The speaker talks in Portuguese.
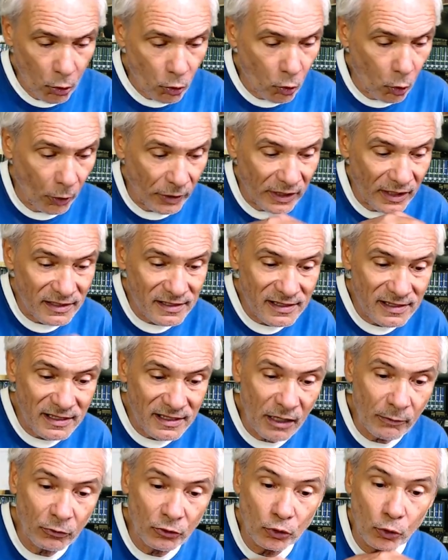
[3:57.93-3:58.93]

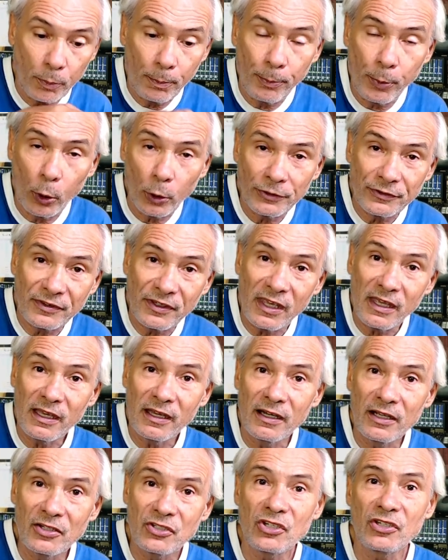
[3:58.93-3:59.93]
conhecemos o
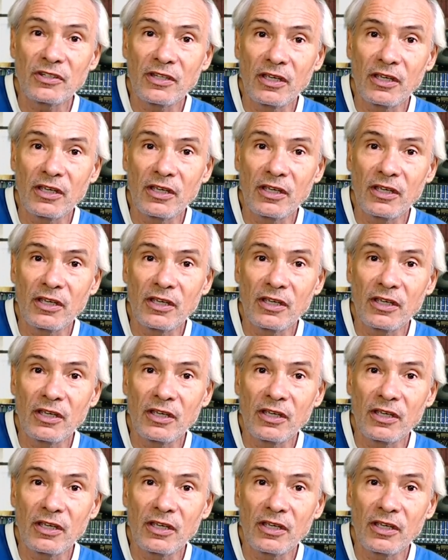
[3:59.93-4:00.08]
poder de